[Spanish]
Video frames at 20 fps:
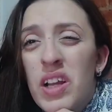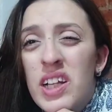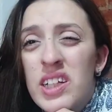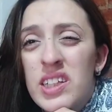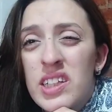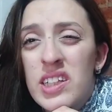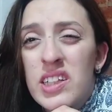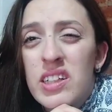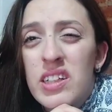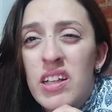a
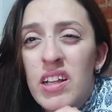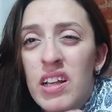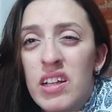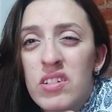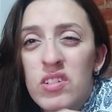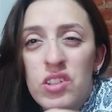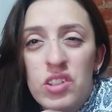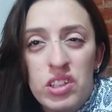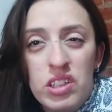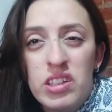las 10 de la
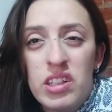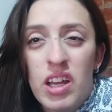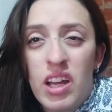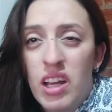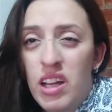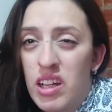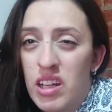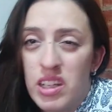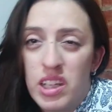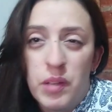noche
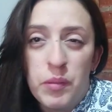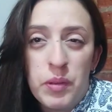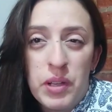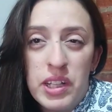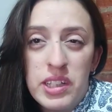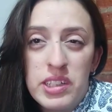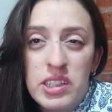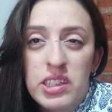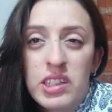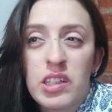ya
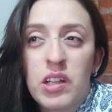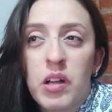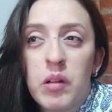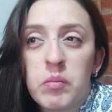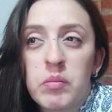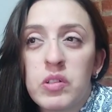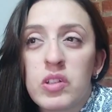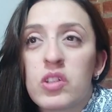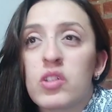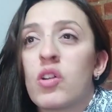libres
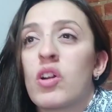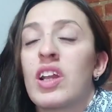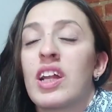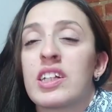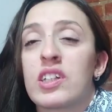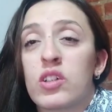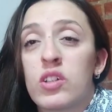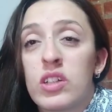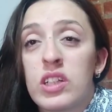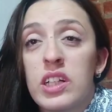estábamos con
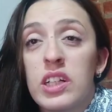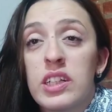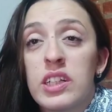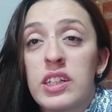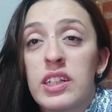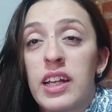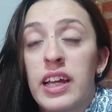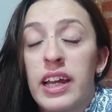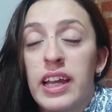las cosas